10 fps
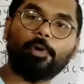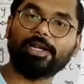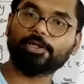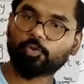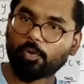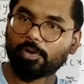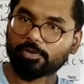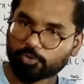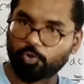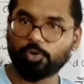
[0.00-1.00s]
पॉइंट को
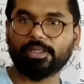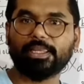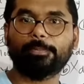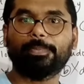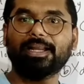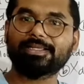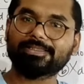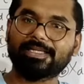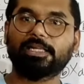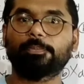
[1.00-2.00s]
छोड़ के बाकी
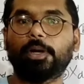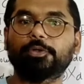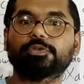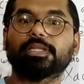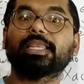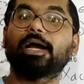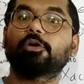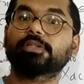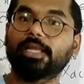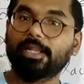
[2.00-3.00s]
सारे पॉइंट उसके क्या
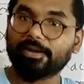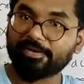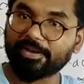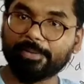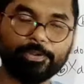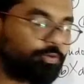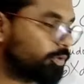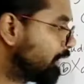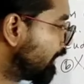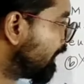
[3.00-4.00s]
होते हैं नेबरहुड
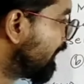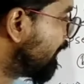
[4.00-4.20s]
होते हैं